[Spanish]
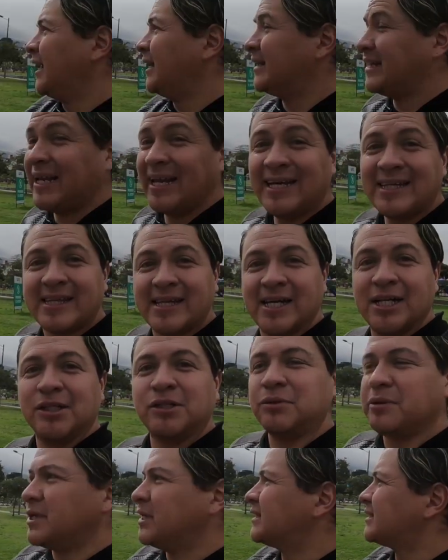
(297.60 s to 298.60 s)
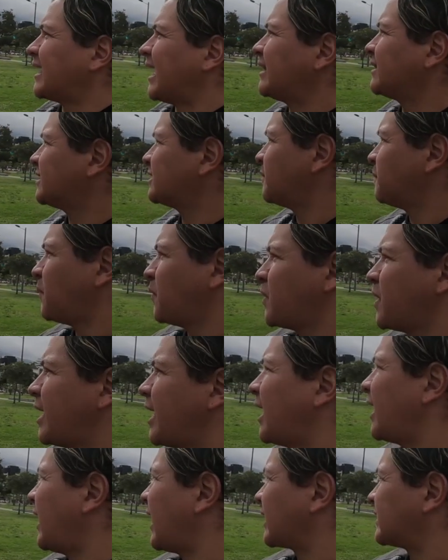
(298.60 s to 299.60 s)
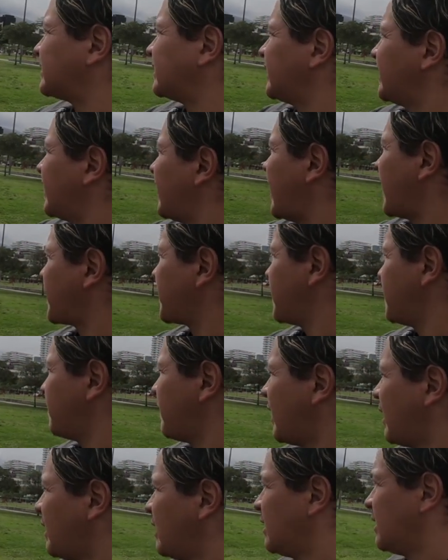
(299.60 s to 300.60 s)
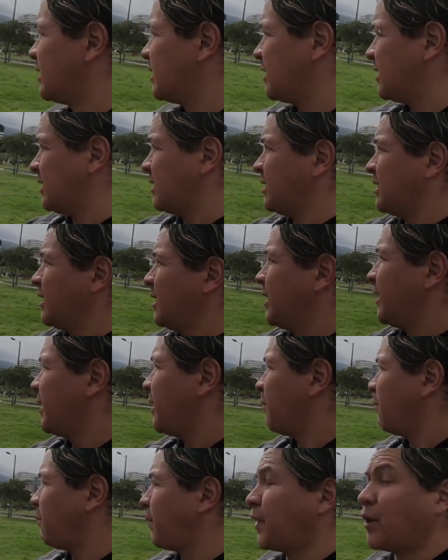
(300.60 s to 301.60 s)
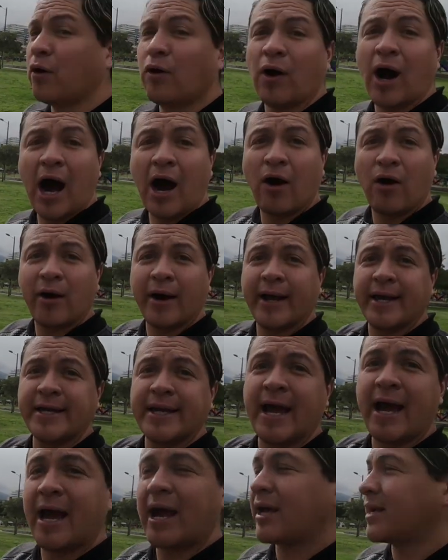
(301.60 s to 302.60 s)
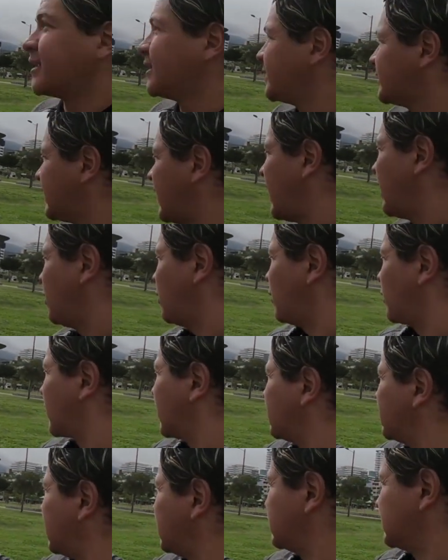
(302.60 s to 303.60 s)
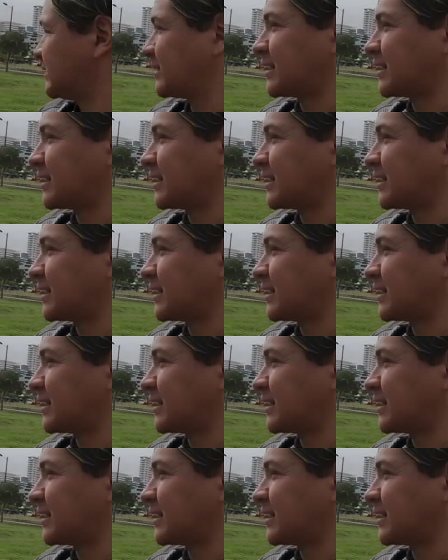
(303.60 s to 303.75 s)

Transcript: el deleite del turista. Antes se podía acceder arriba, pero ahora ya han quitado lo que es las